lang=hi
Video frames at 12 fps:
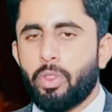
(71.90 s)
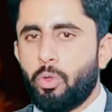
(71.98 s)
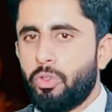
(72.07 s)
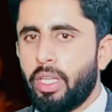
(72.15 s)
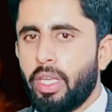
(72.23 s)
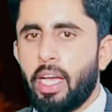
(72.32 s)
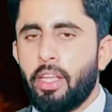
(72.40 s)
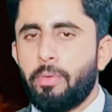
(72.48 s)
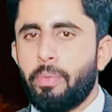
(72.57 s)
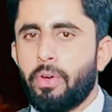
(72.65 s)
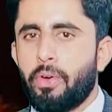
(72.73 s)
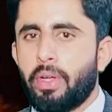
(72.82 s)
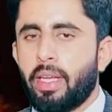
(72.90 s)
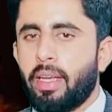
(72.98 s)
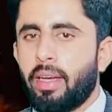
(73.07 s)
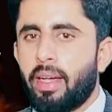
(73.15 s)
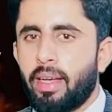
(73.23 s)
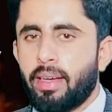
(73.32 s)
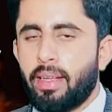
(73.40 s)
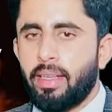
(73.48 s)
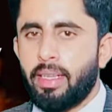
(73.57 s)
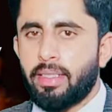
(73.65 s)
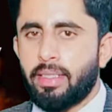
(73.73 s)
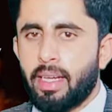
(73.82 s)
दूसरी आयत पे गौर करें अल
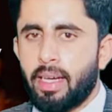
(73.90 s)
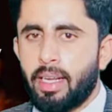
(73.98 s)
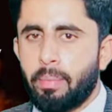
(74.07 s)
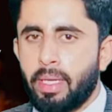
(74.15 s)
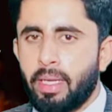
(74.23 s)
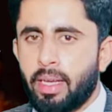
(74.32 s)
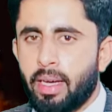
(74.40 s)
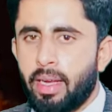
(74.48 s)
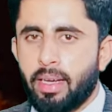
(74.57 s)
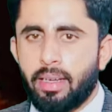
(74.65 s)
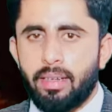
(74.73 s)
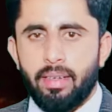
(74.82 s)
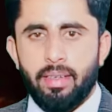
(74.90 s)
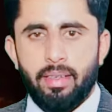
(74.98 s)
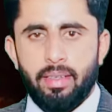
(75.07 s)
इंसान अमीन अलक